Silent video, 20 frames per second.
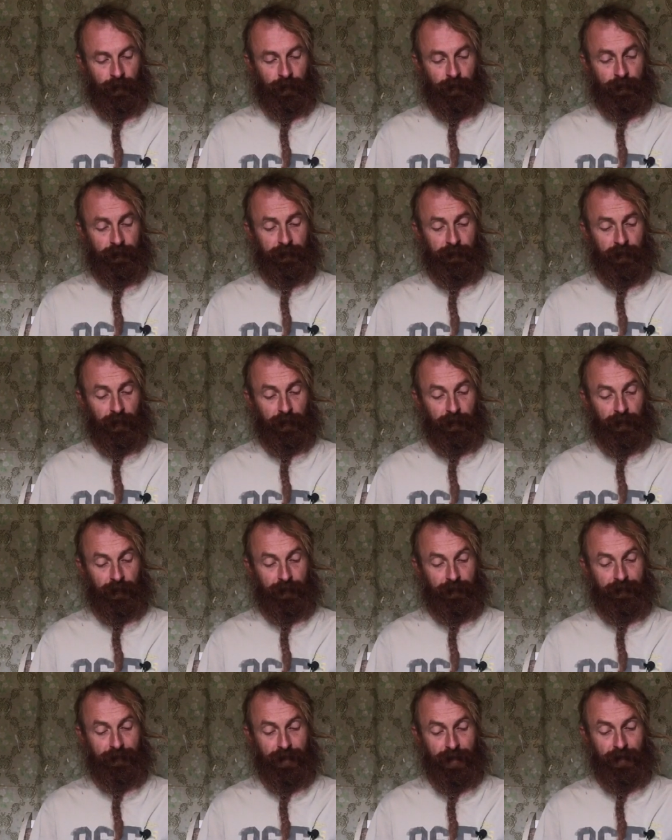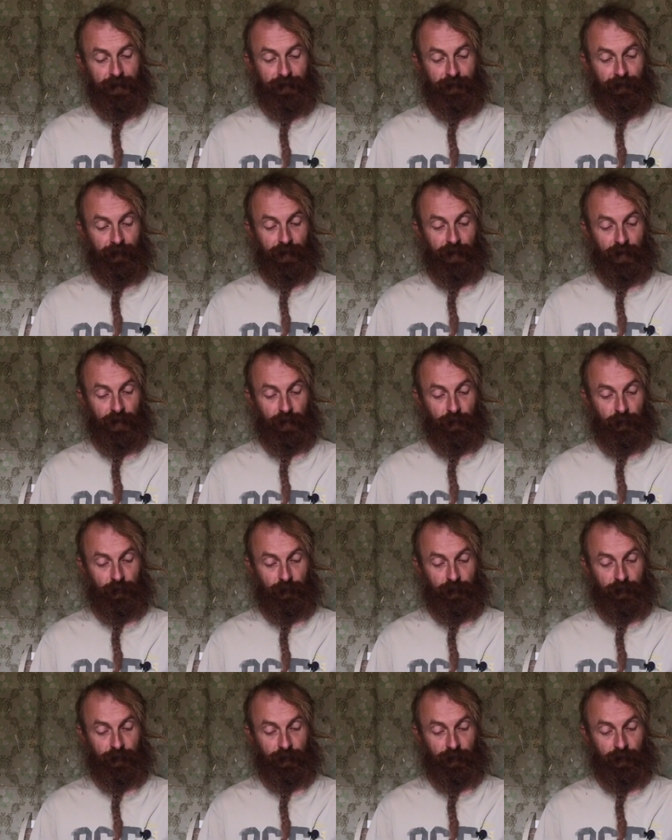«Стало, следствие
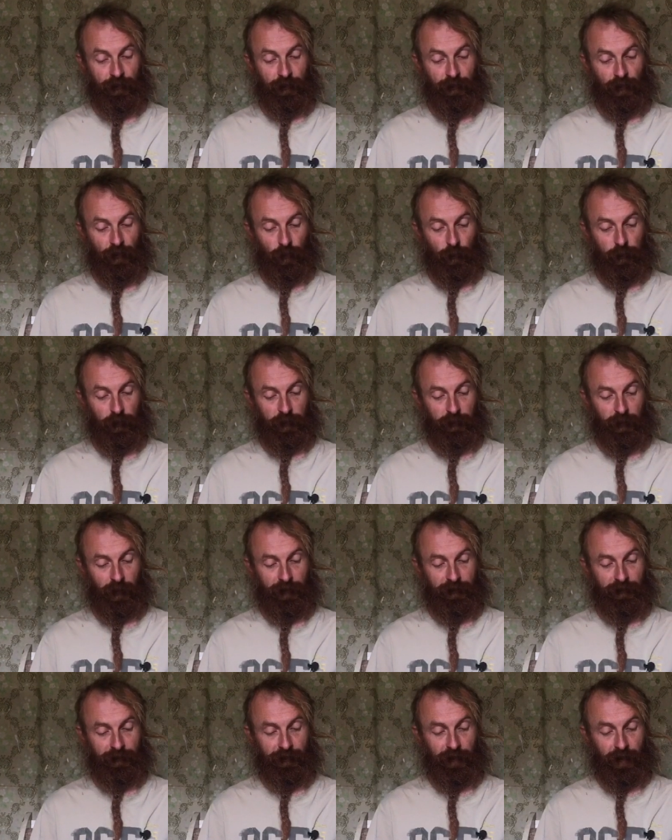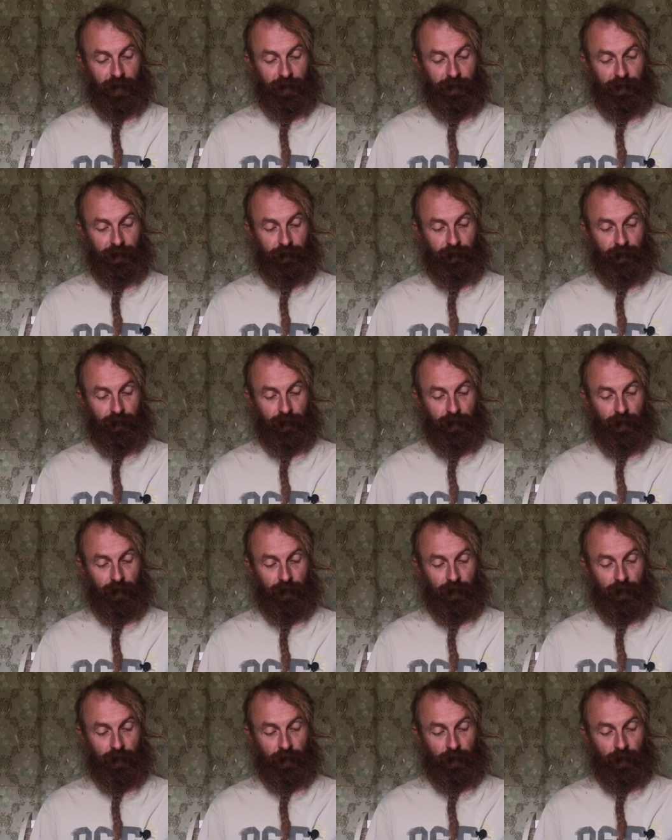начнется?» – робко спросил Тарантьев. –
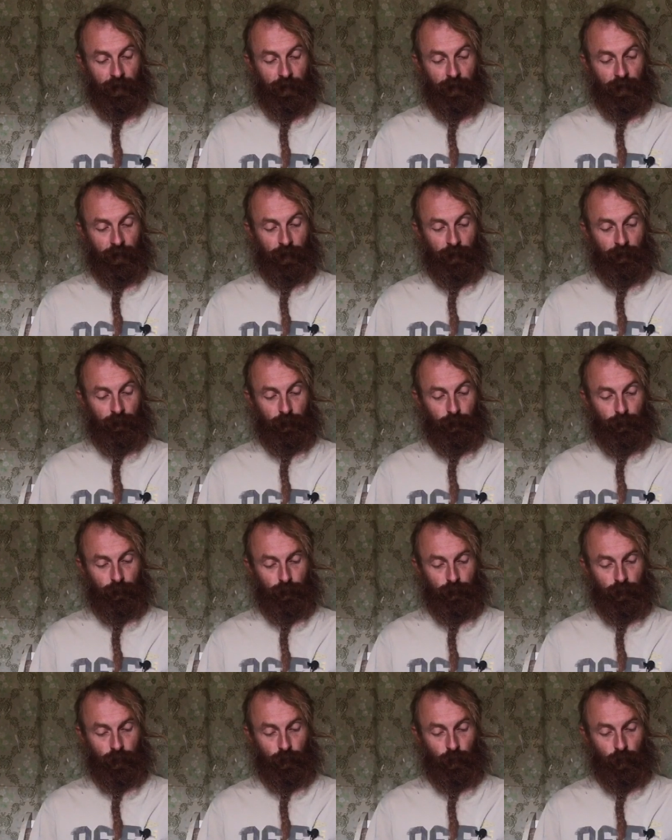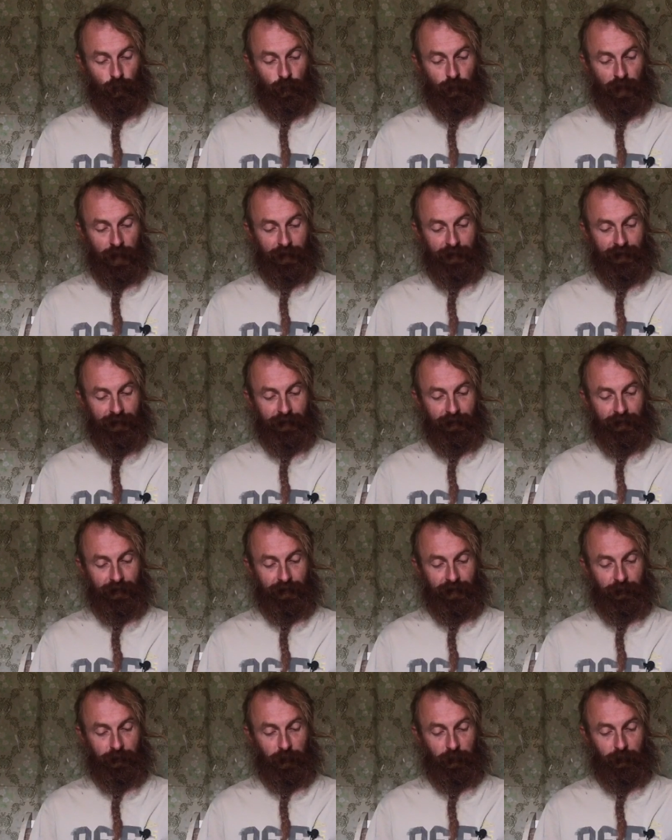вот тут-то кум
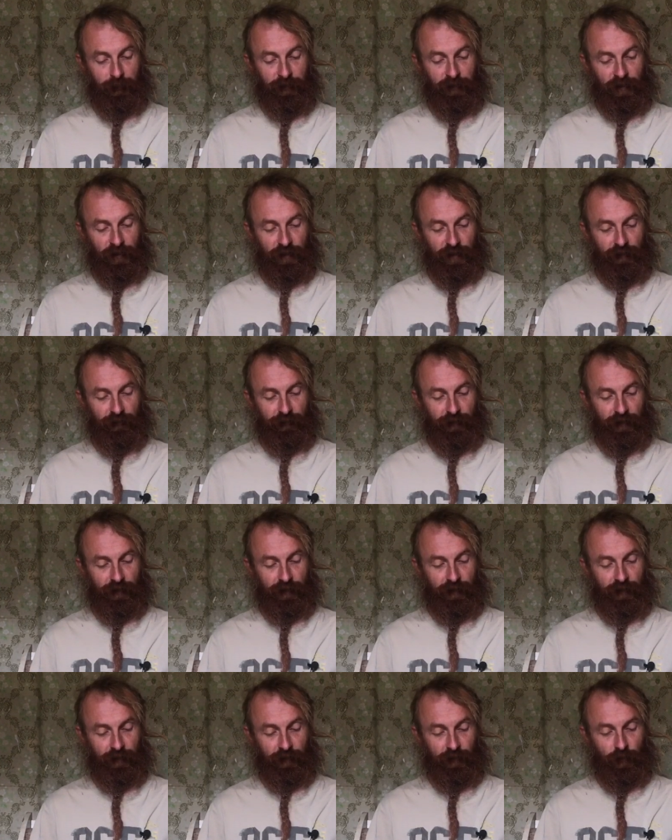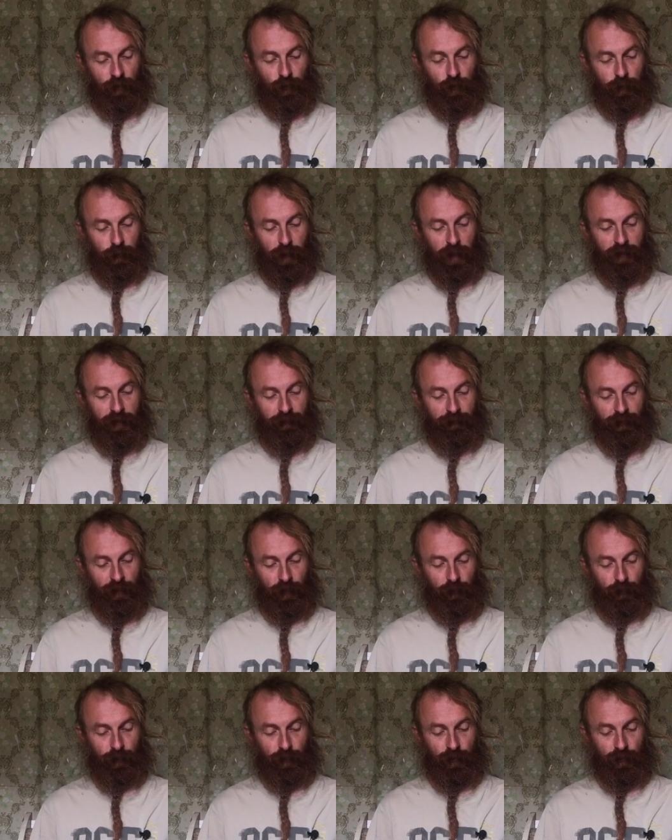отделался бы подешевле. Ты уж, брат,
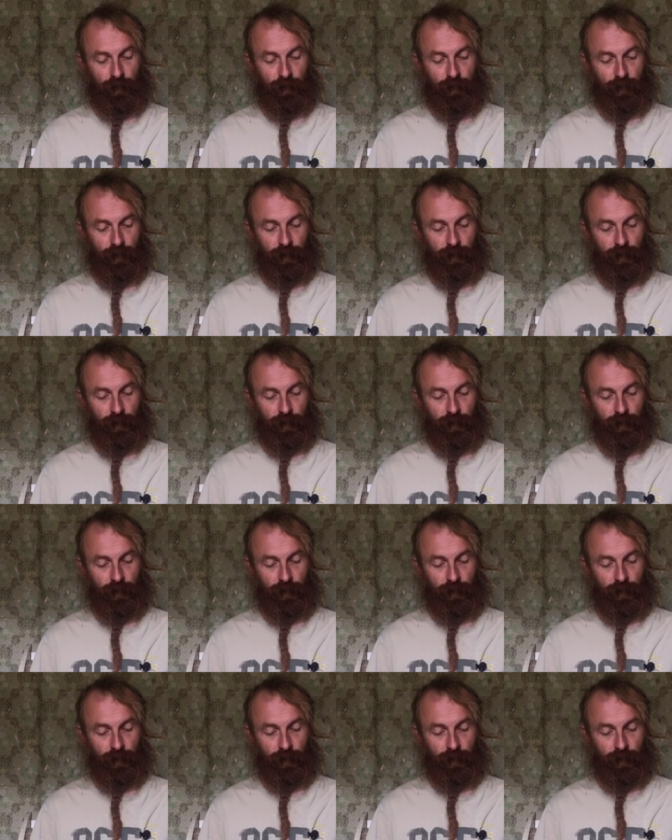выручи.